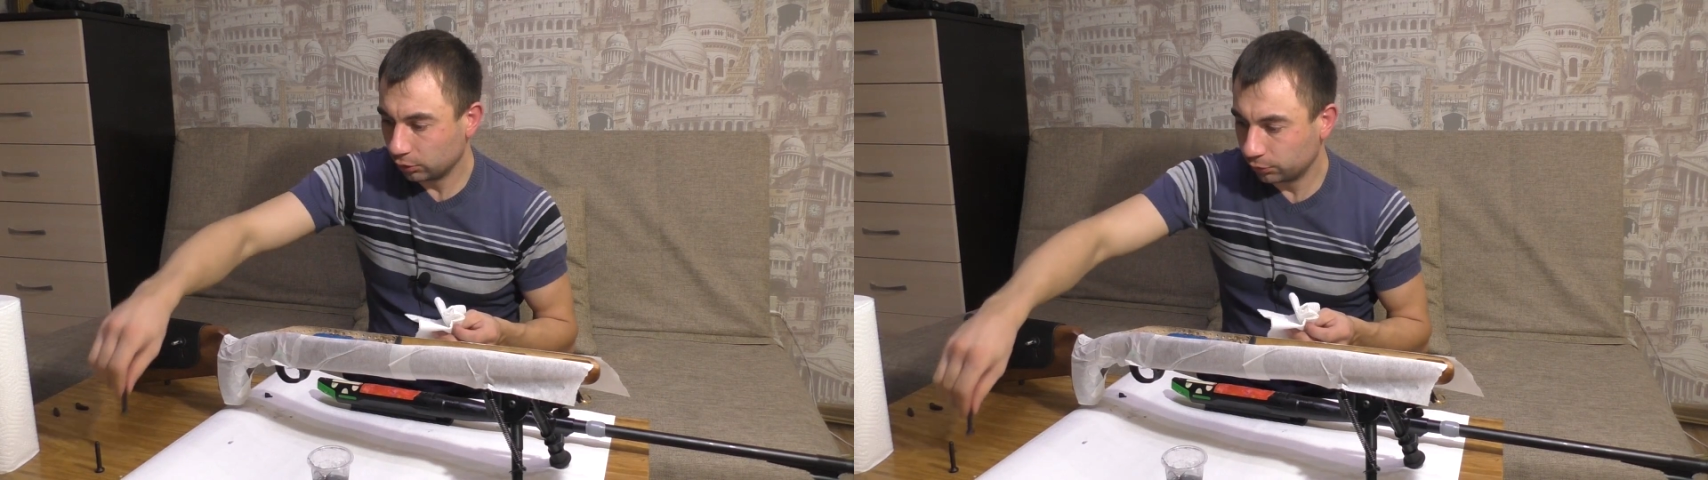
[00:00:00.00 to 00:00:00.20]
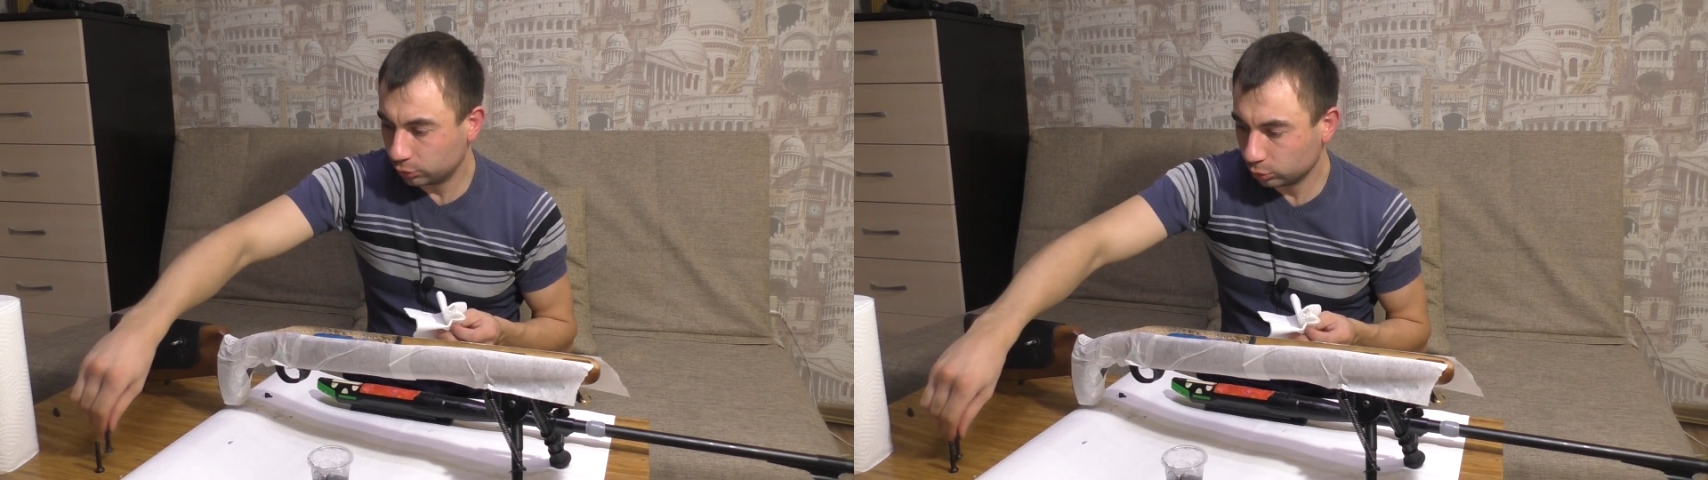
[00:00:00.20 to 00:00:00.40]

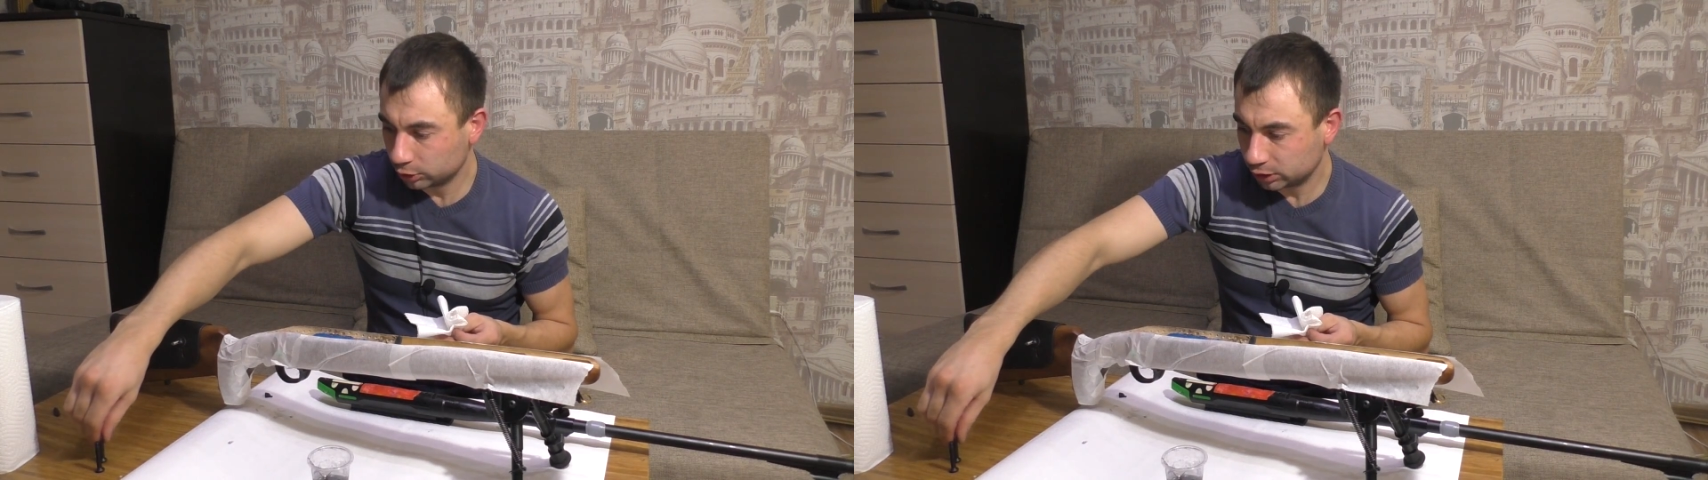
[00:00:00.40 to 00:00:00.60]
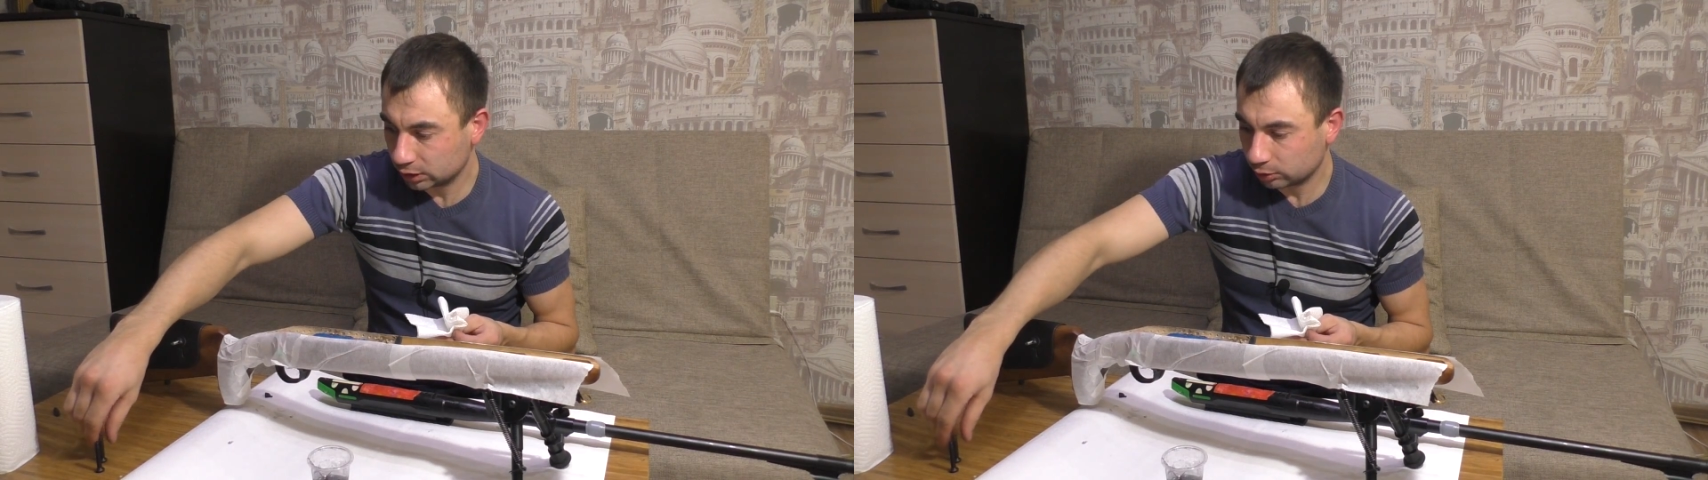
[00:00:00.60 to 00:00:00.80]

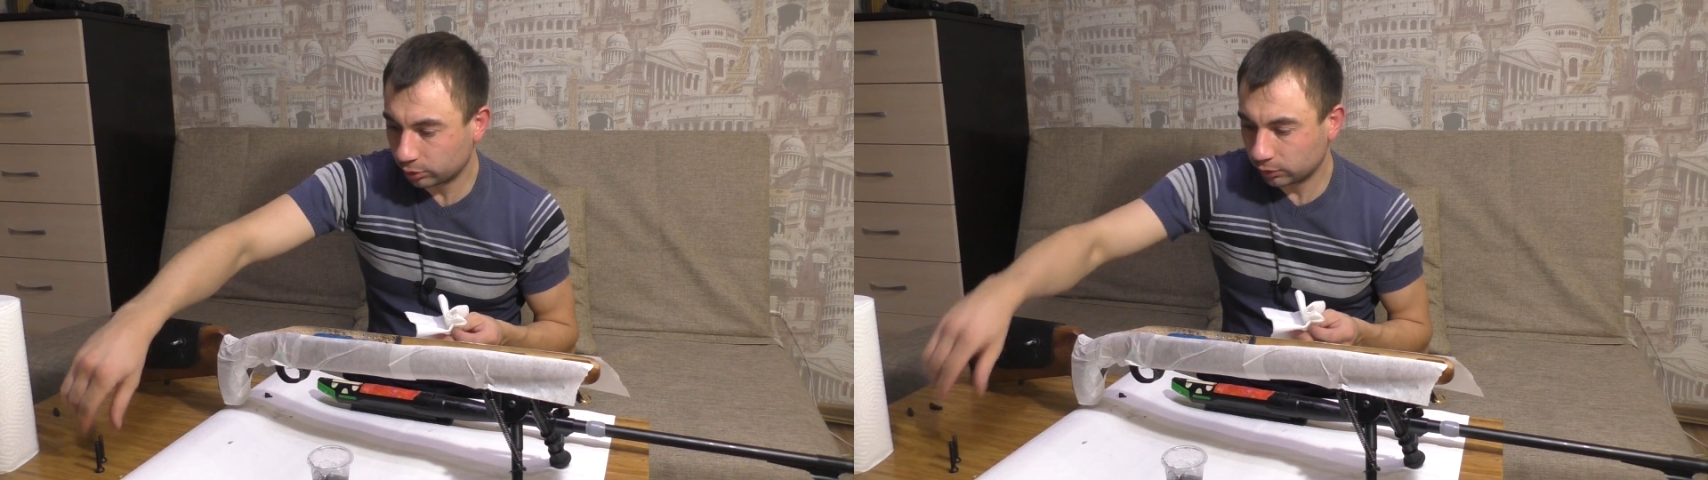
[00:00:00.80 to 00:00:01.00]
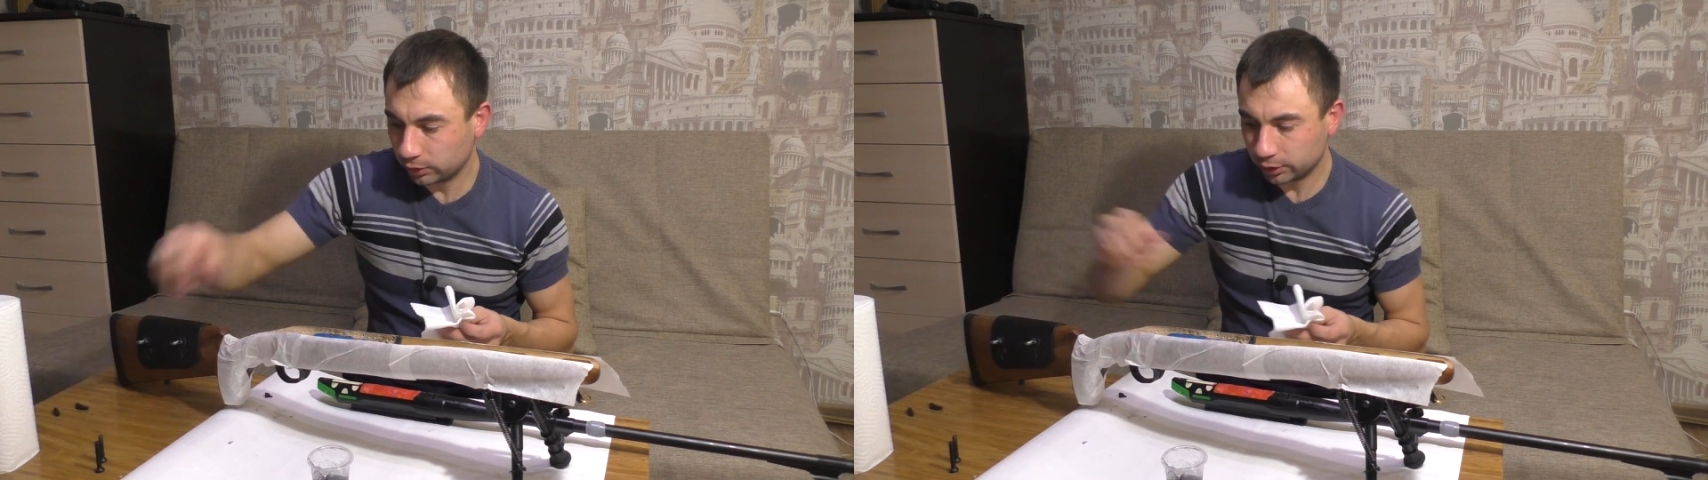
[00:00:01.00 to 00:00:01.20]
Втулочки
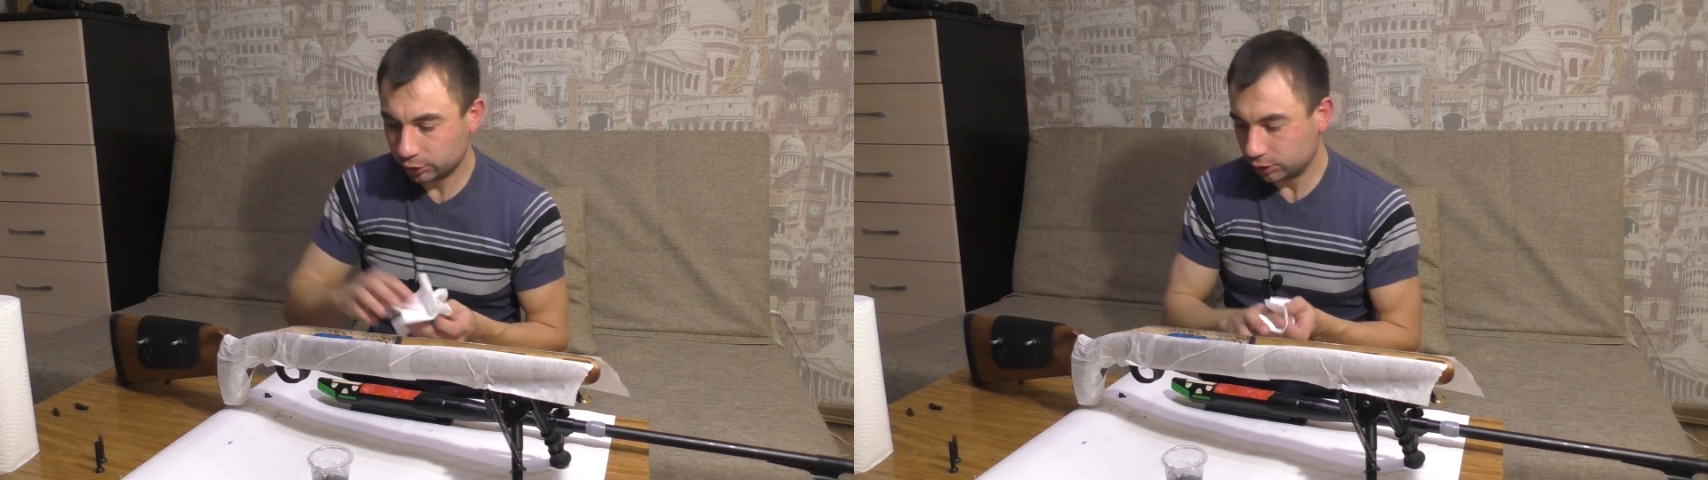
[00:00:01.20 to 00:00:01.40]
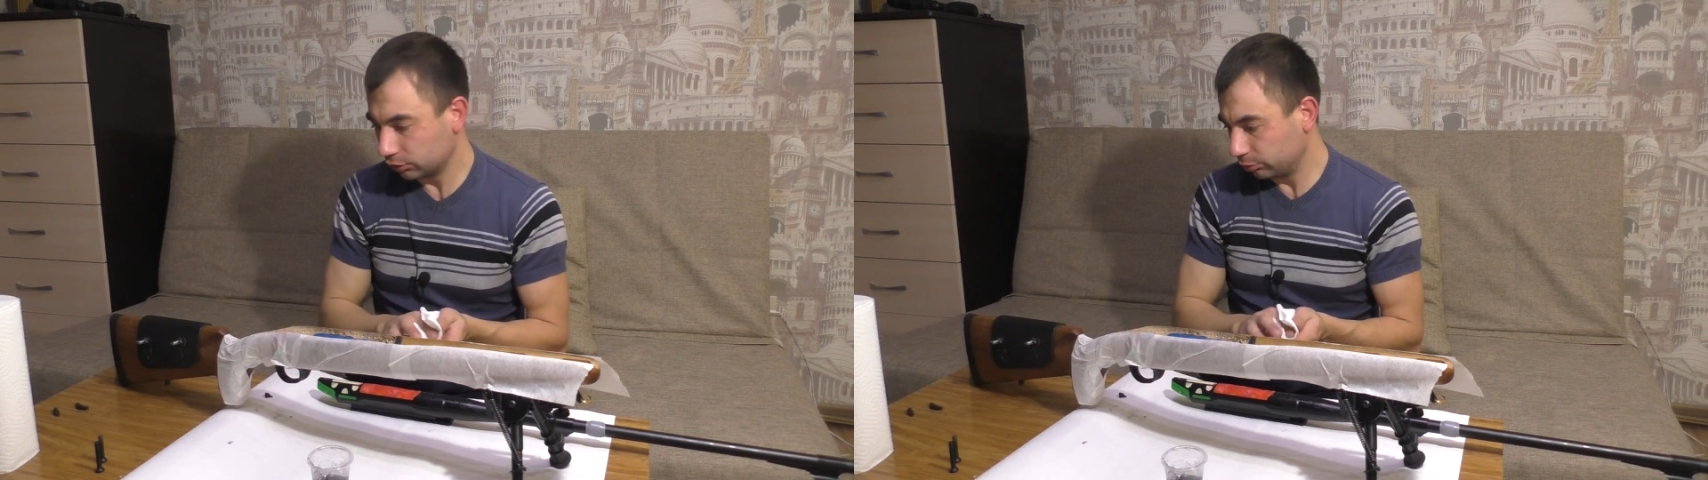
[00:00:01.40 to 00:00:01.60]
направляющие